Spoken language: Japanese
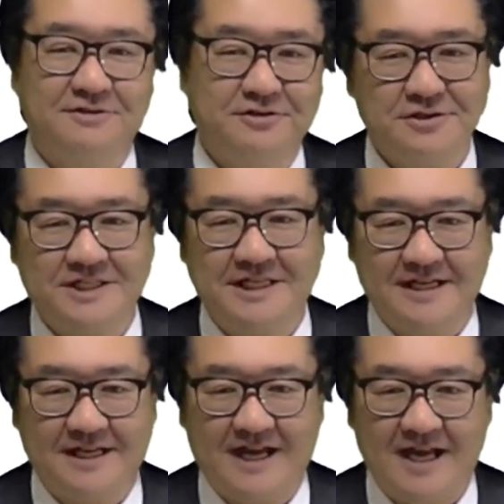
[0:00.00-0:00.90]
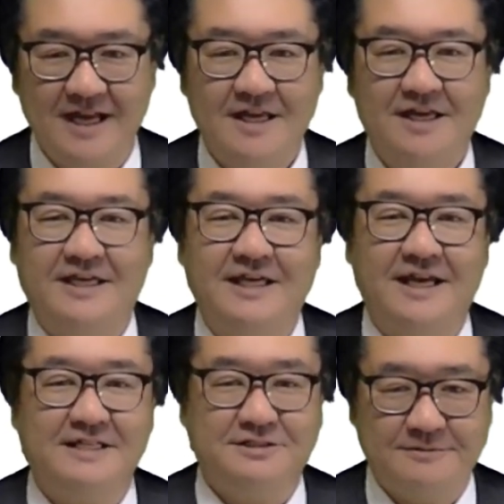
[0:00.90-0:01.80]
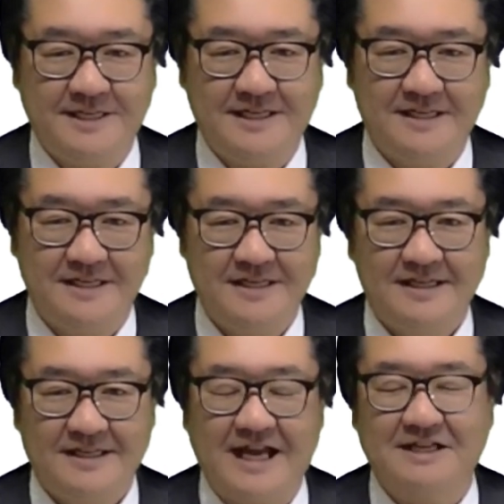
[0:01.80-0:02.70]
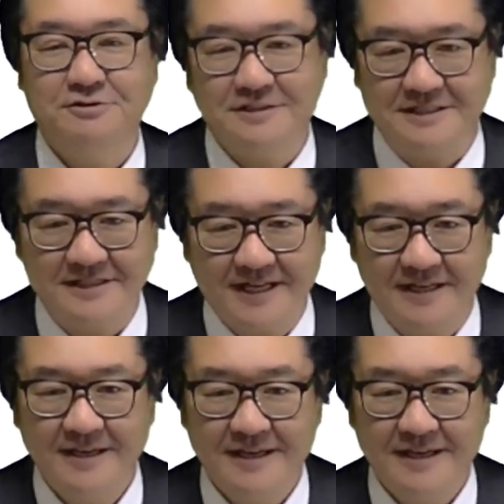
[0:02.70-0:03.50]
の下から入れ墨タトゥーですね、